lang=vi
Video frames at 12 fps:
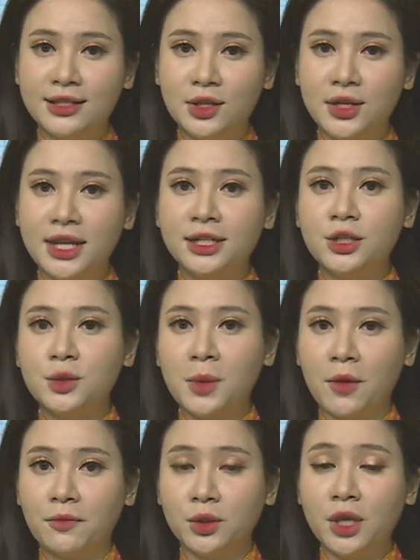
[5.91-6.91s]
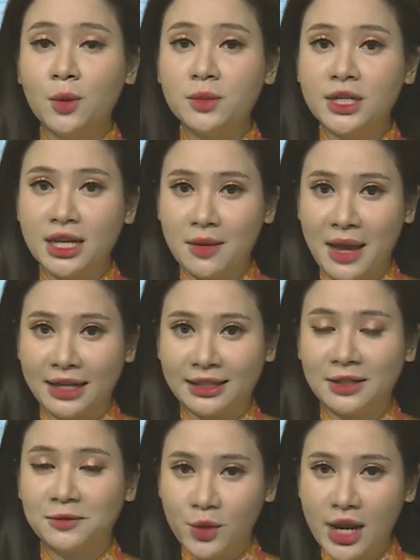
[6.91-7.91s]
cho đến trung học phổ thông trên địa bàn
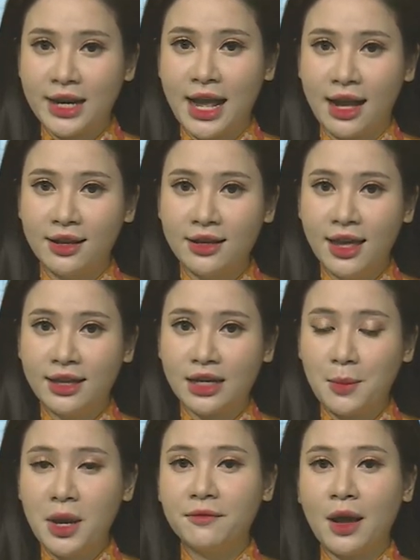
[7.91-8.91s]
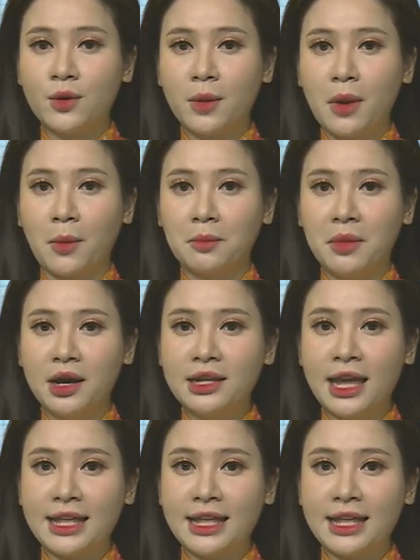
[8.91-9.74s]
thành phố Đà Nẵng đã bước vào năm học mới